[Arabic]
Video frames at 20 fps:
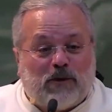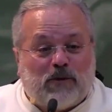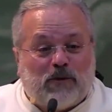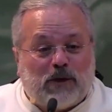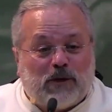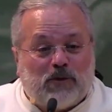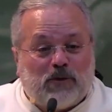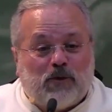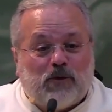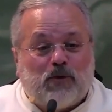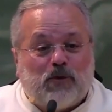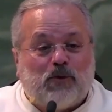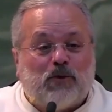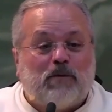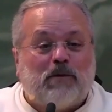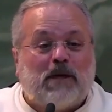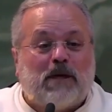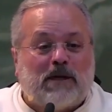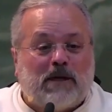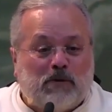
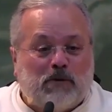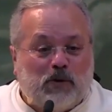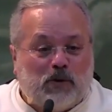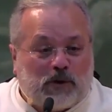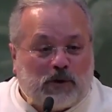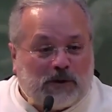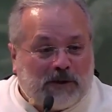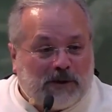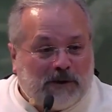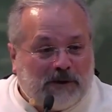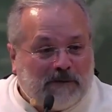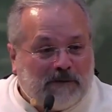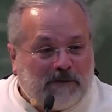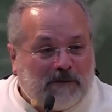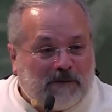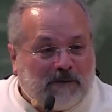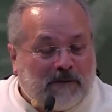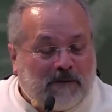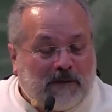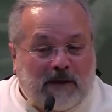ودودهم لا يموت
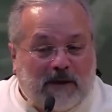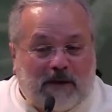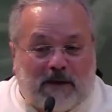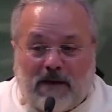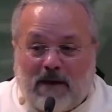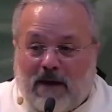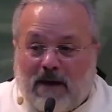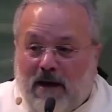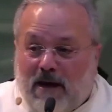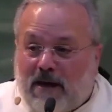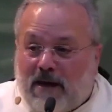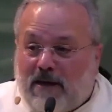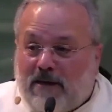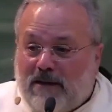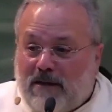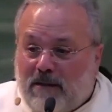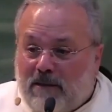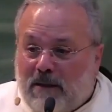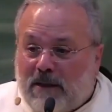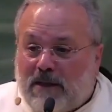
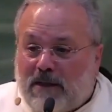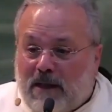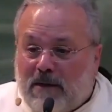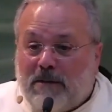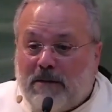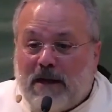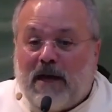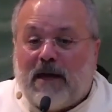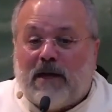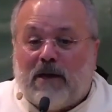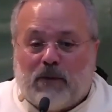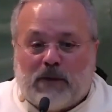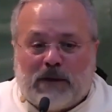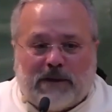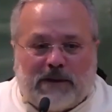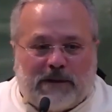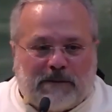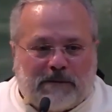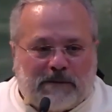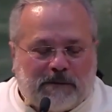أخذ المثل من
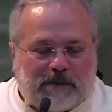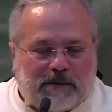هالوادي